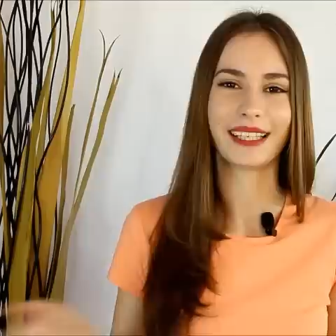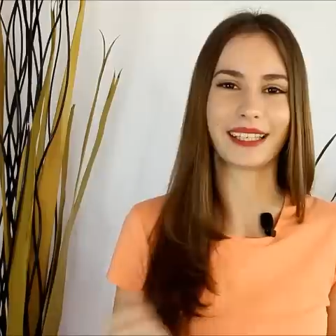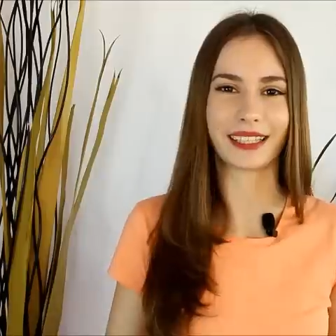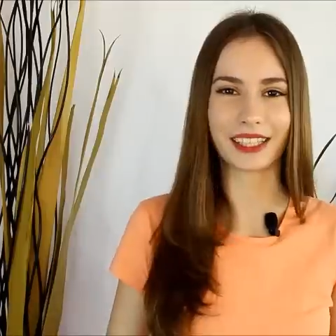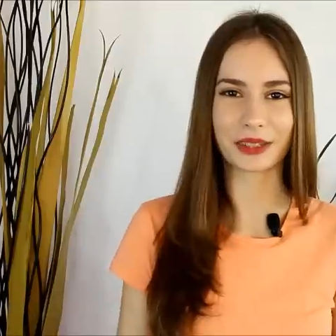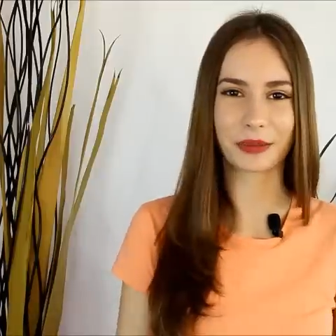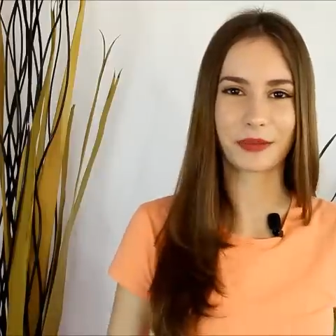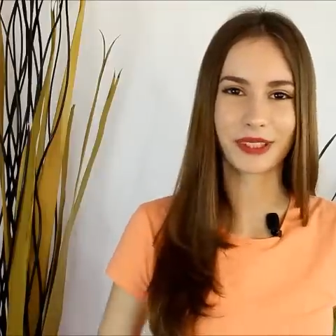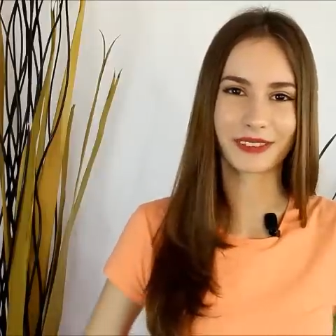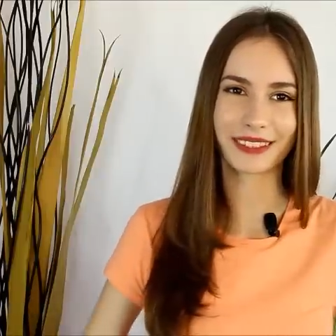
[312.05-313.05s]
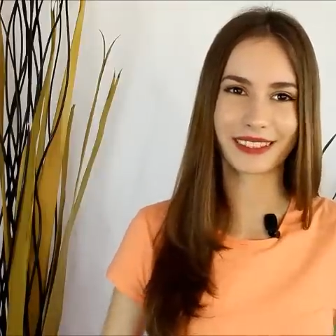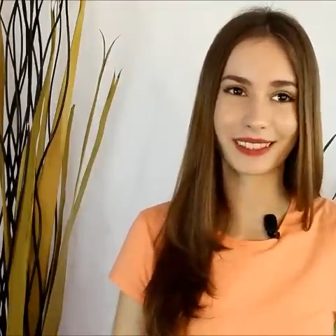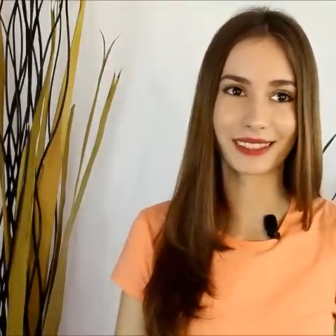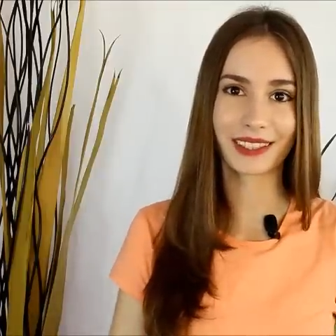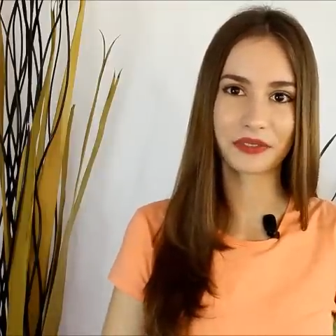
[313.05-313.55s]
И, конечно, подписывайтесь
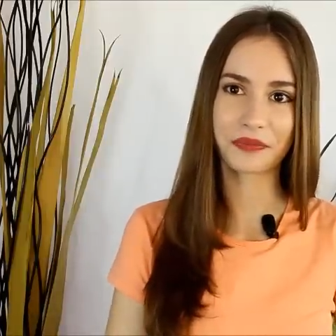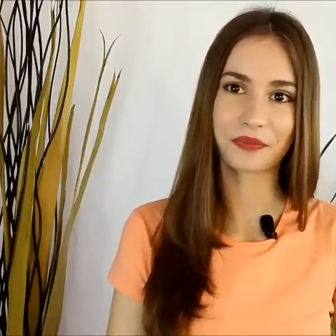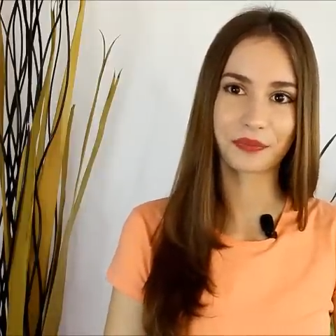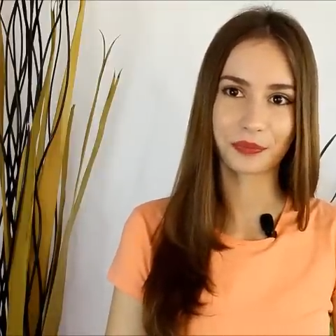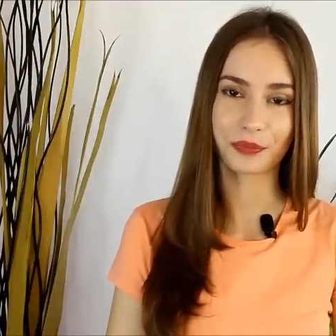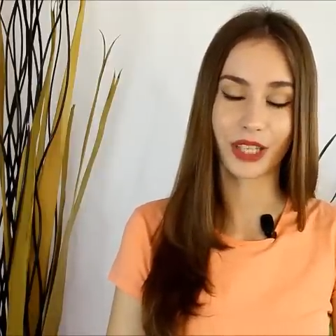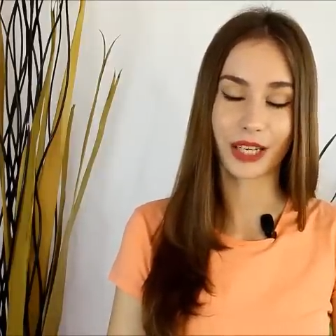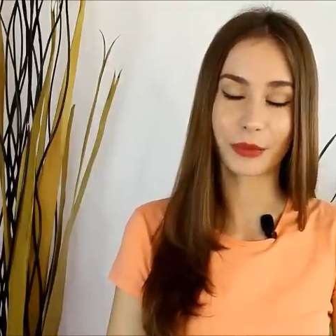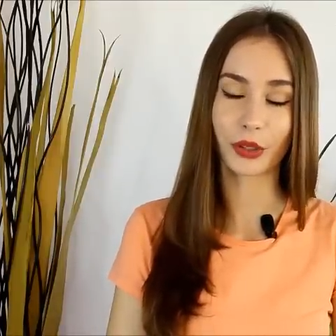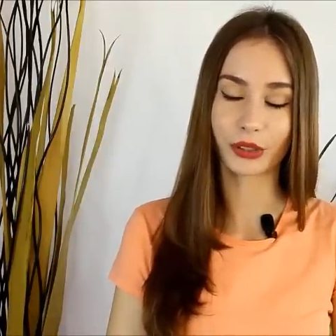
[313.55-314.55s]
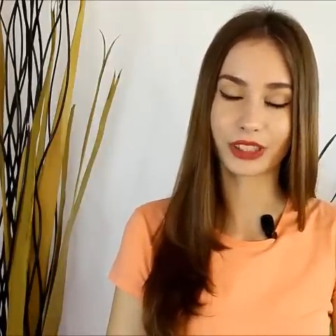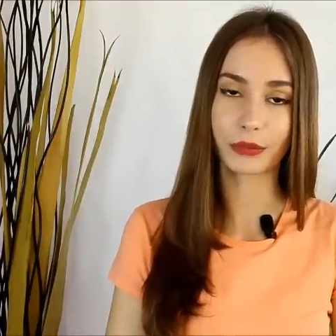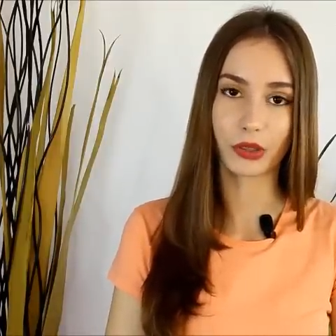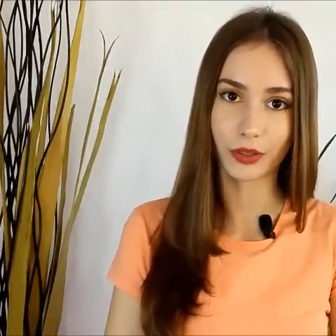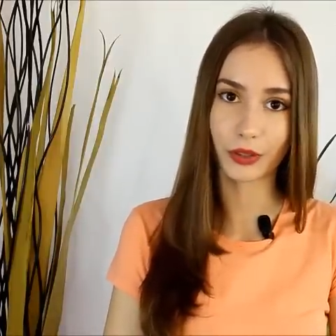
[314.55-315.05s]
на канал, я много
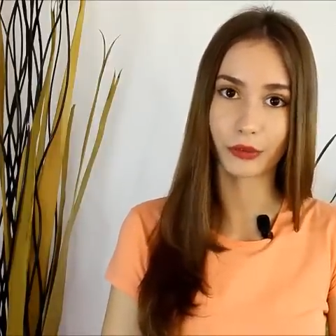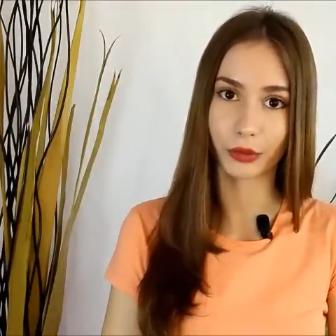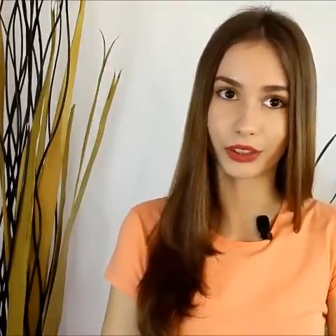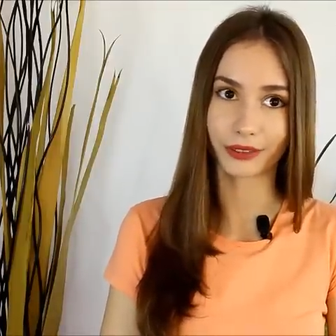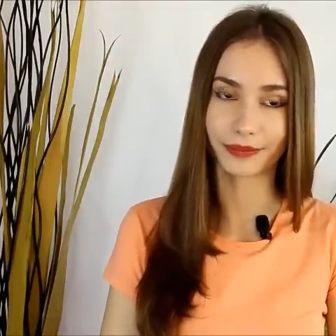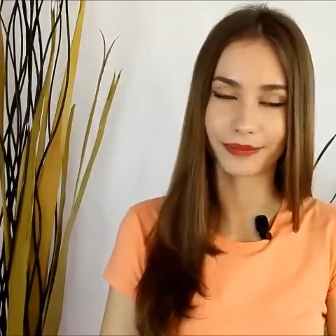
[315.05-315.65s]
снимаю видео, фото.